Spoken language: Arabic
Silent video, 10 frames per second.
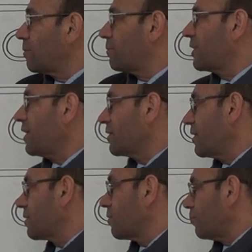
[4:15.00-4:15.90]
من ناحيه
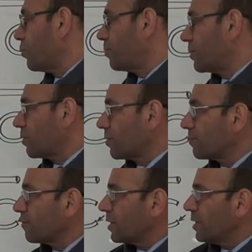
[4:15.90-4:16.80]
هذا الانبوب من هون
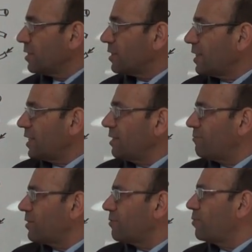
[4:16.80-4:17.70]
اذا هاي
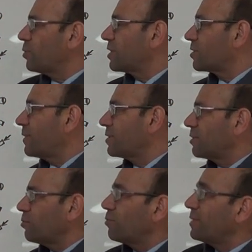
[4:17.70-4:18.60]
فلويد اكسبانشن
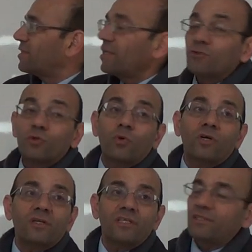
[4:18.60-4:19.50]
هذول هم الثلاث طرق
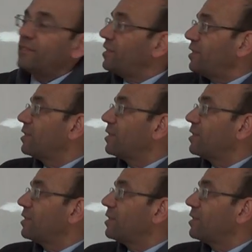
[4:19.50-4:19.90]
الرئيسيه